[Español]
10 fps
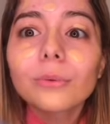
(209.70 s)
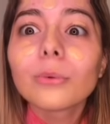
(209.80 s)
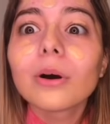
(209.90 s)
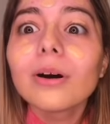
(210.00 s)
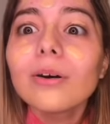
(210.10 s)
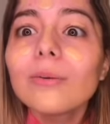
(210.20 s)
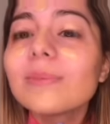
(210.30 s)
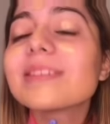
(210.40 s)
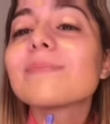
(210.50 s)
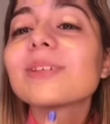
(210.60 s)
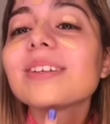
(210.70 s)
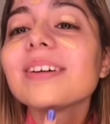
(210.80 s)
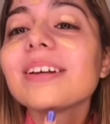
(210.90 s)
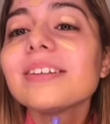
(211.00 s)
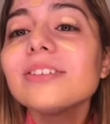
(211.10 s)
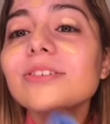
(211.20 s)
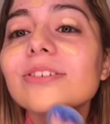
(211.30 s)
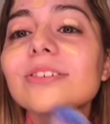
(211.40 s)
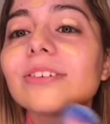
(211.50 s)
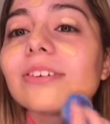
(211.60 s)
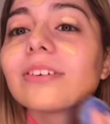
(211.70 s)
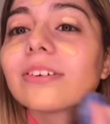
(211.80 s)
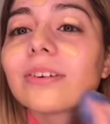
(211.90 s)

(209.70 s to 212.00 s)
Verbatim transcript: ¡Wow! ¿Me tapó ese granito?